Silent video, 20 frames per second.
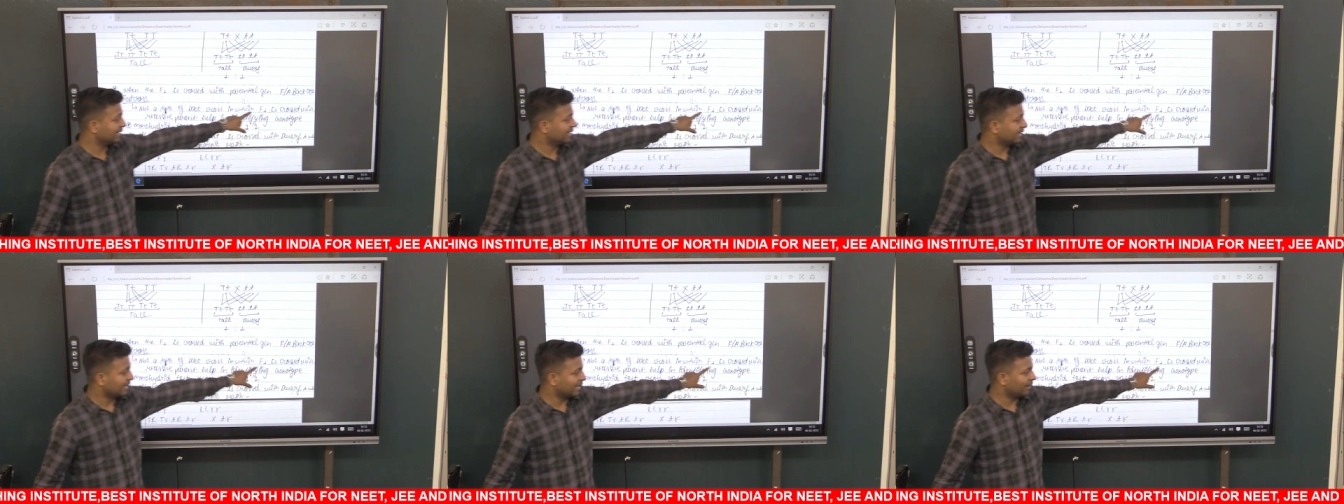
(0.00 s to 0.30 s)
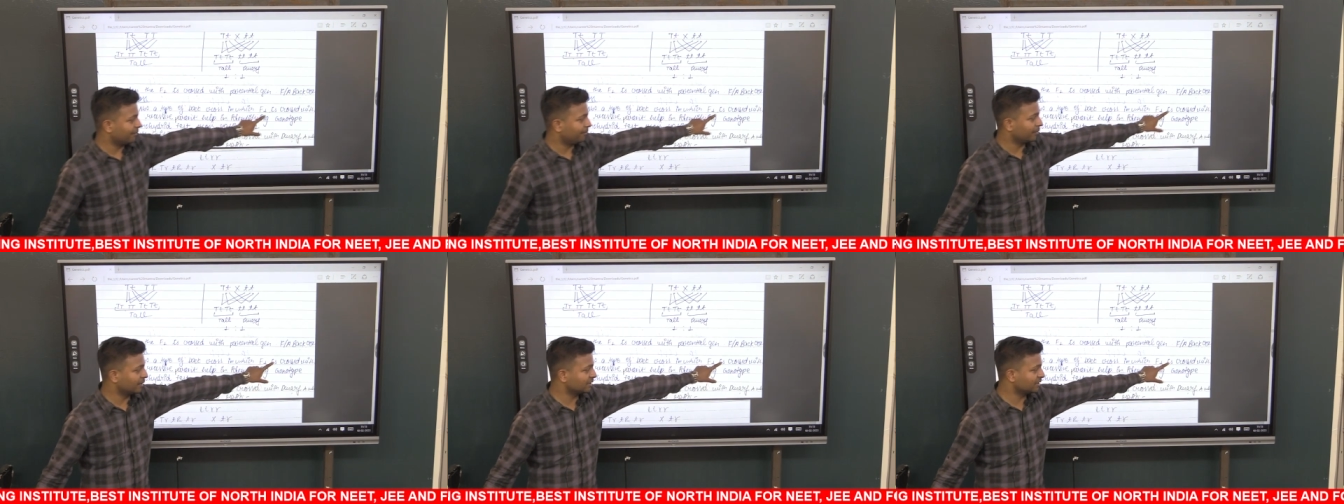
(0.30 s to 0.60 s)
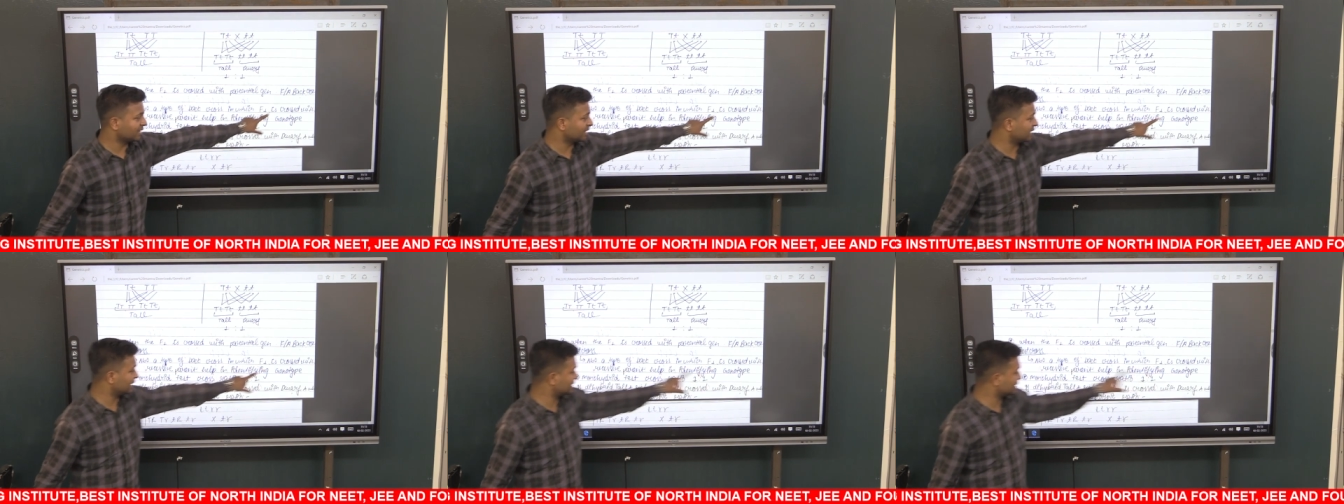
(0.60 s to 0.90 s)
एफ वन
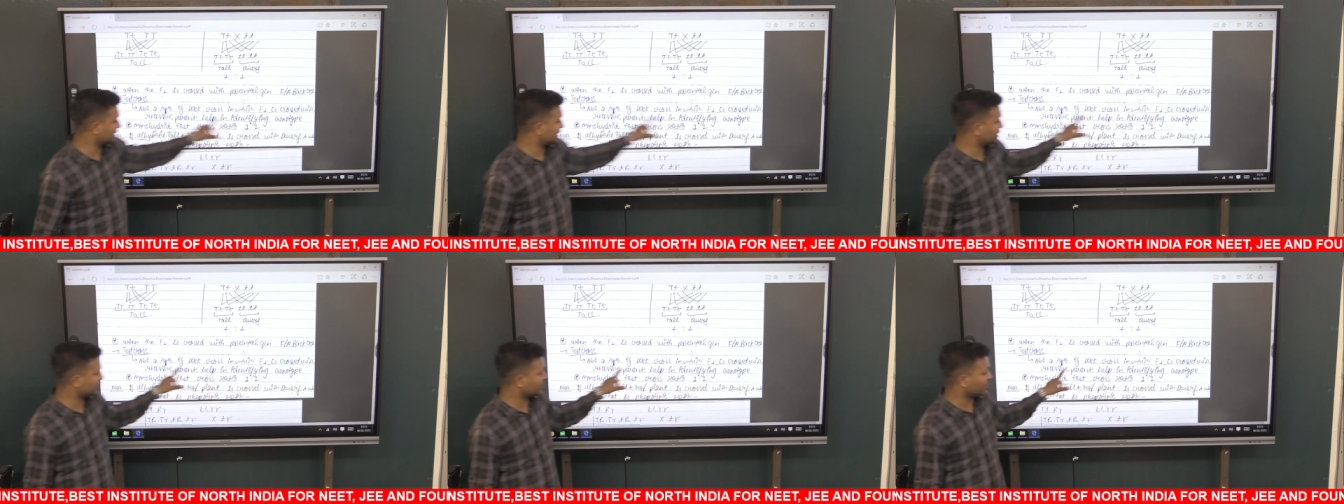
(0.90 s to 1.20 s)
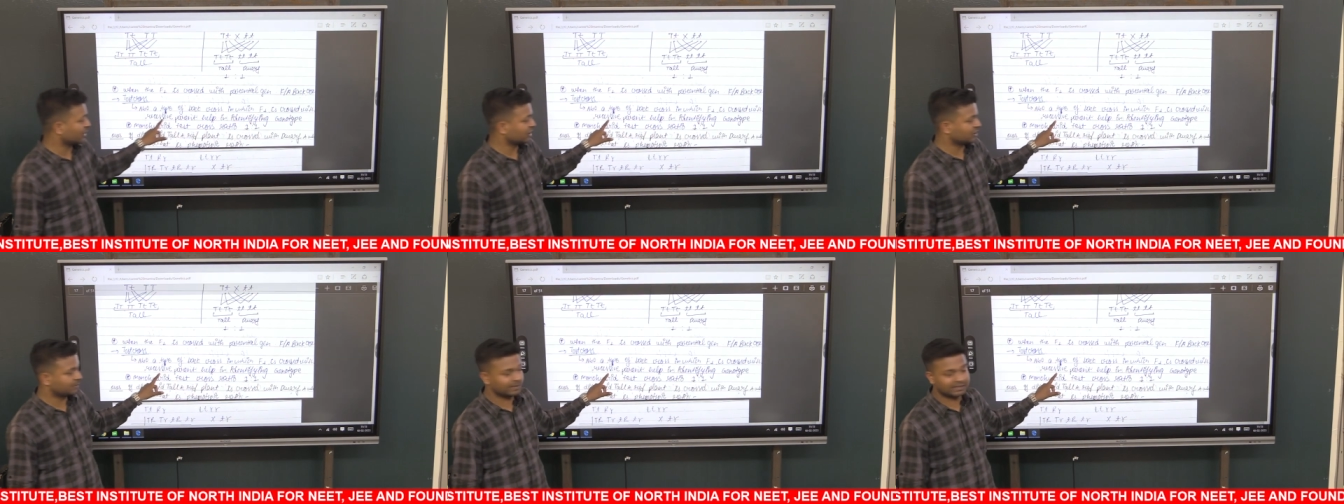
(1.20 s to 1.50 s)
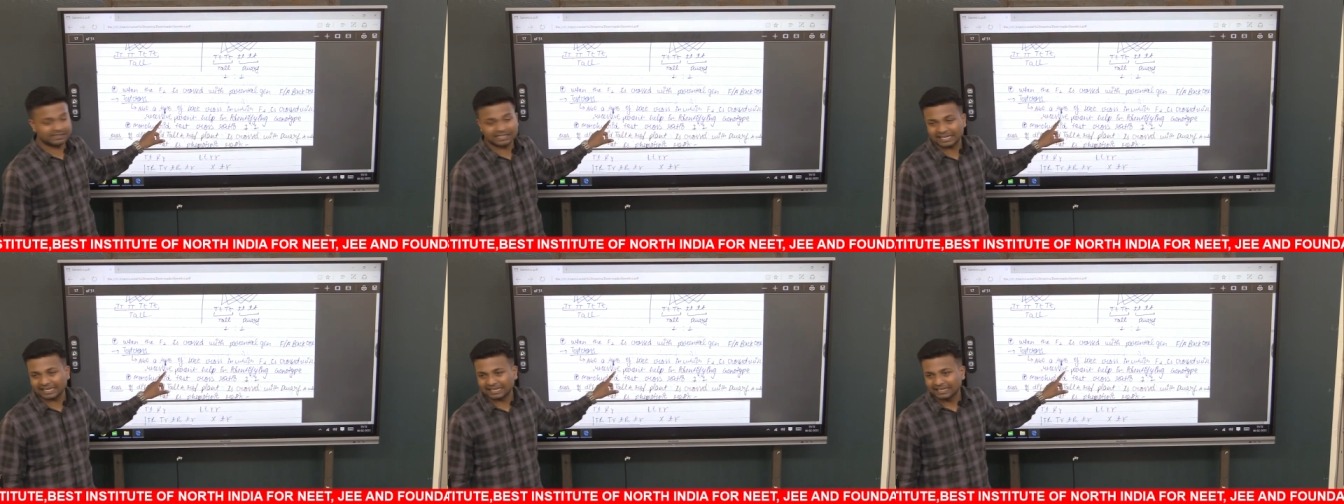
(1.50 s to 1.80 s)
जनरेशन इज क्रॉस
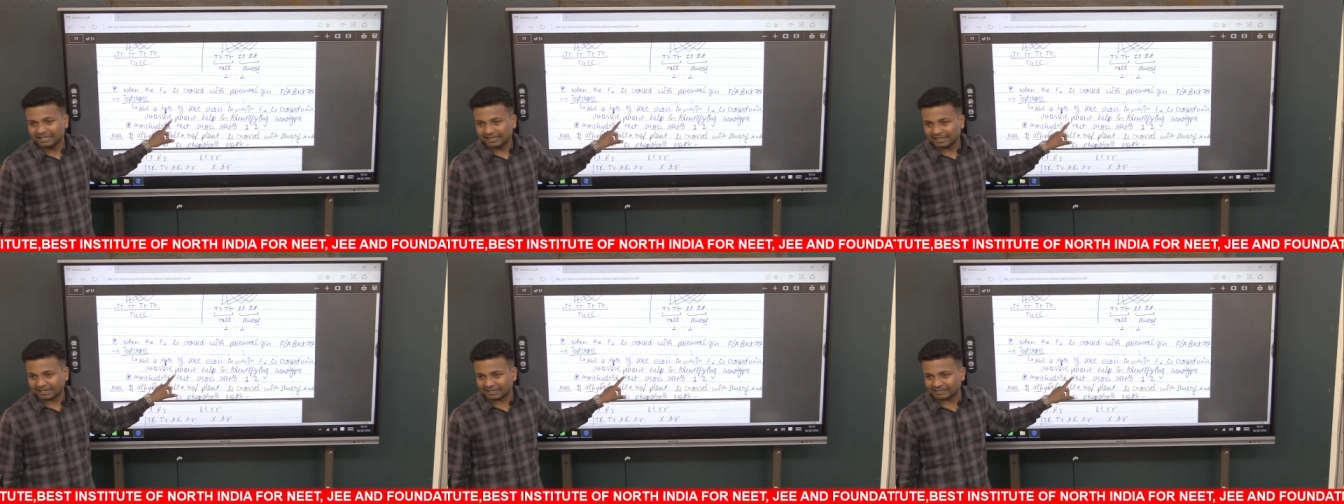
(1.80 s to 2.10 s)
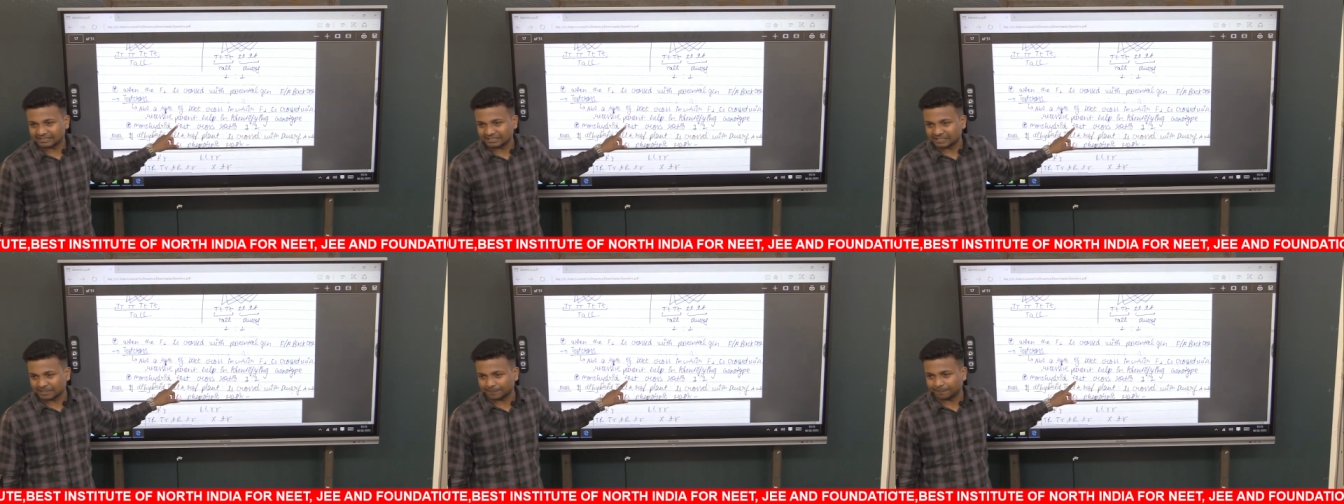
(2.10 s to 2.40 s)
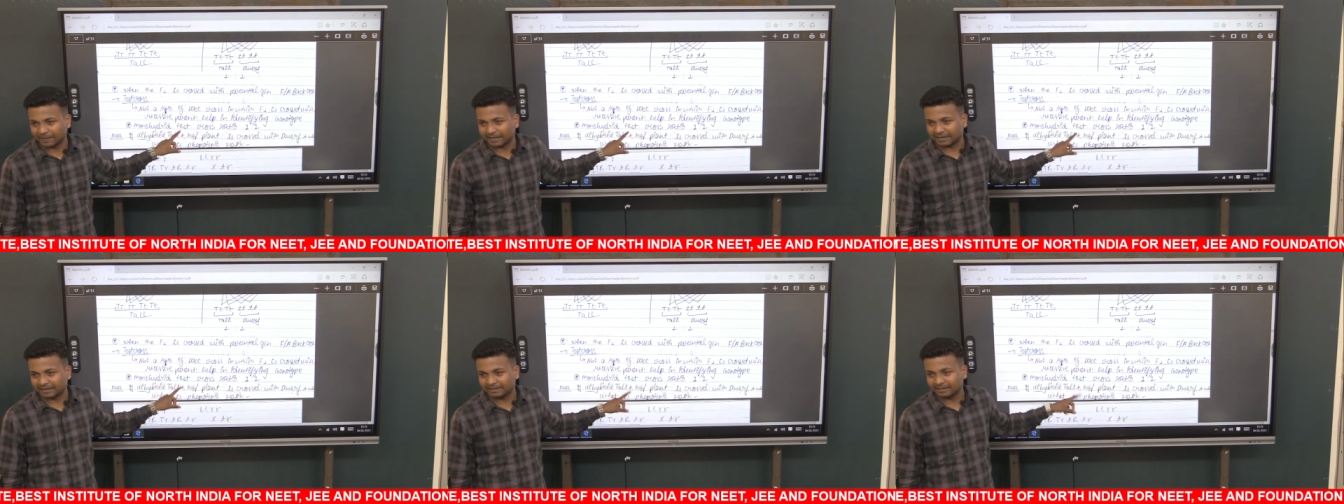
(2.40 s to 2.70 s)
विदेसिव
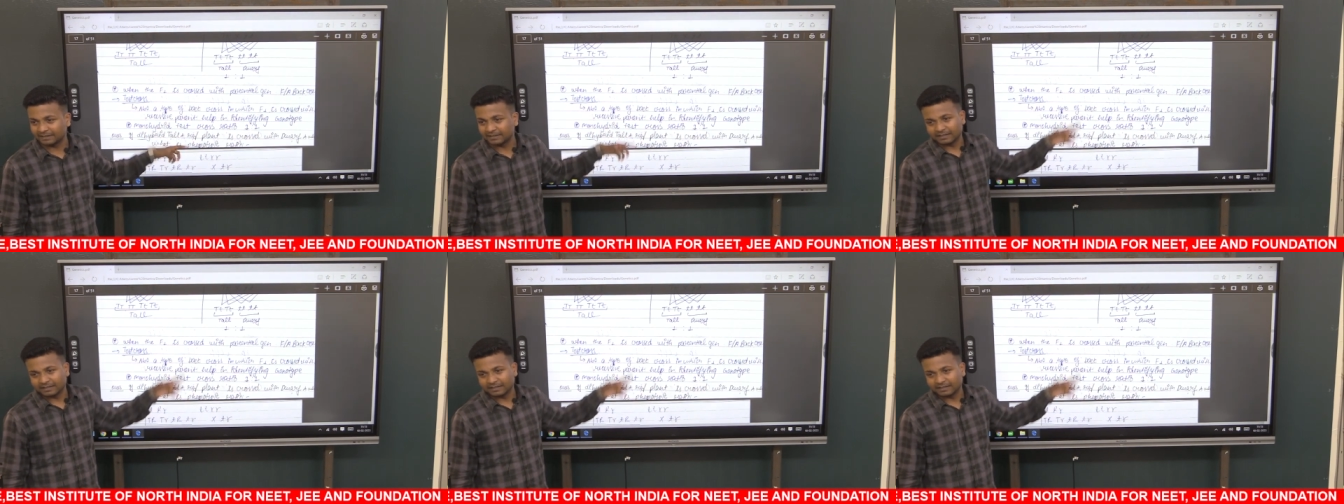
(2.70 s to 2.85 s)
पेरेंट